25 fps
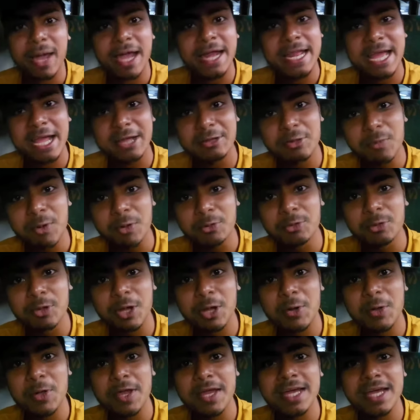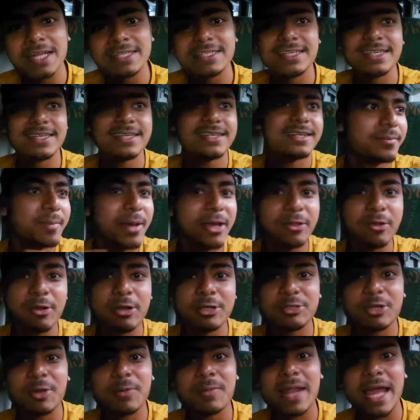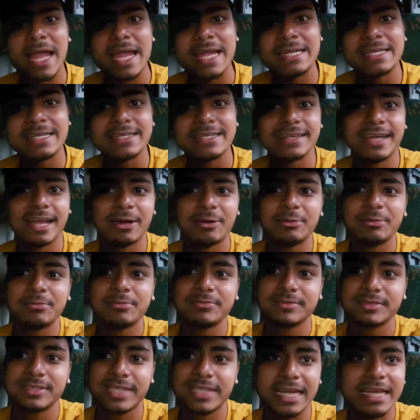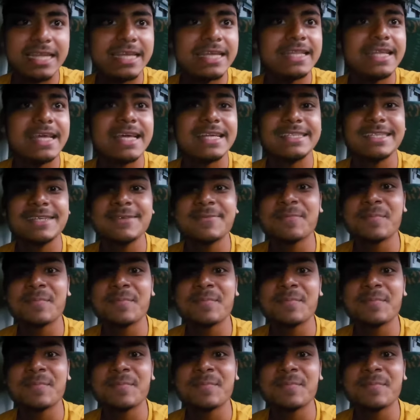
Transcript: বাইরে একদম অন্ধকার হয়ে গেছে ভেতরে সব লাইট এখন জ্বালিয়ে দিয়েছে